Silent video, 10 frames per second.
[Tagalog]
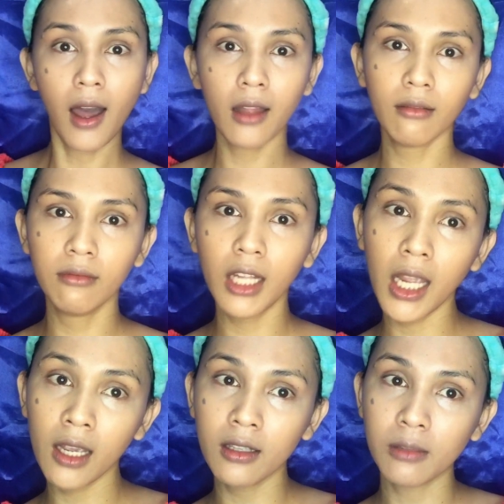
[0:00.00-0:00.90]
at
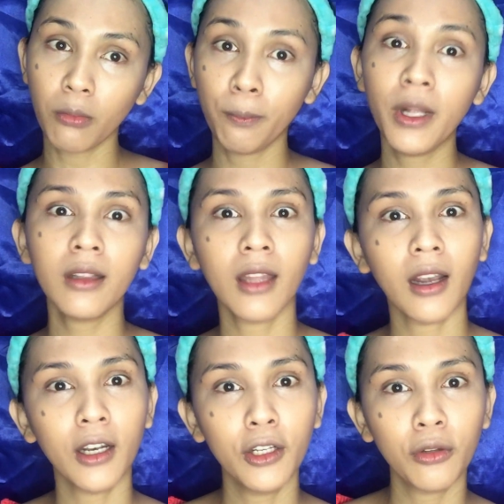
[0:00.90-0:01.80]
least mabuild ta
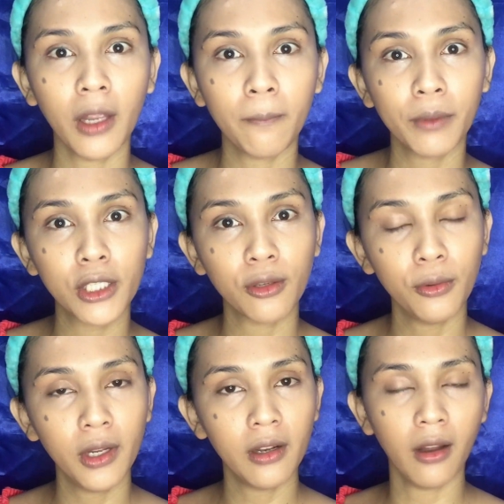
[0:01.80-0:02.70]
kanino ta
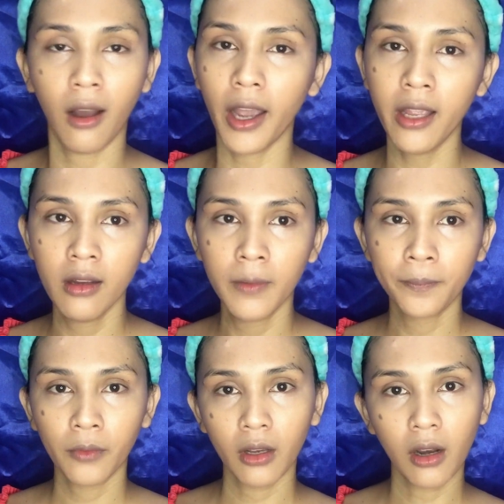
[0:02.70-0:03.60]
impression nila na ay
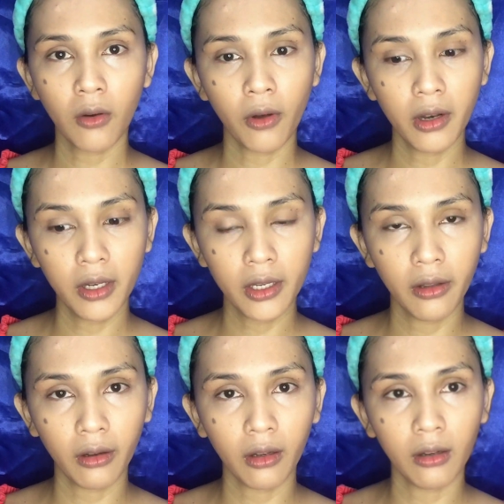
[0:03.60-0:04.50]
gran ko na niya
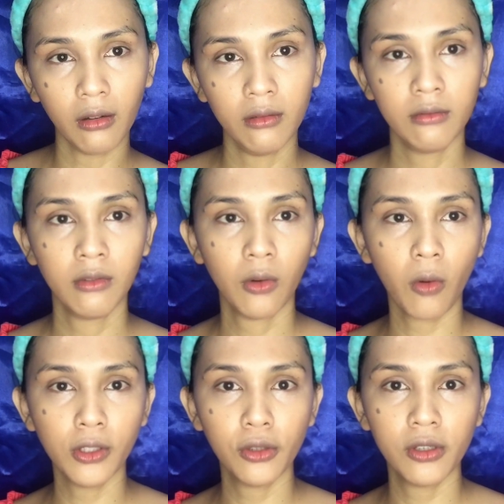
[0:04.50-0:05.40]
dapat kanang
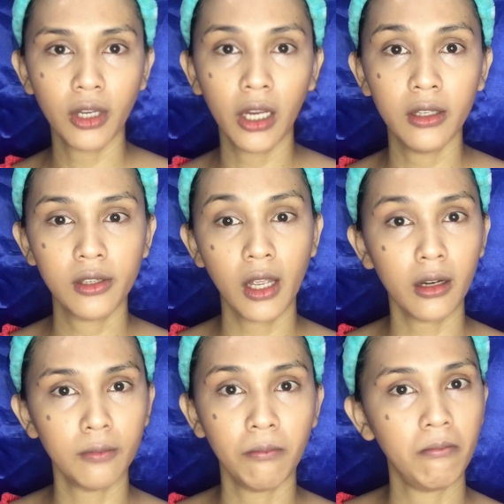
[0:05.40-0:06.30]
kuadyo ni siya English sir,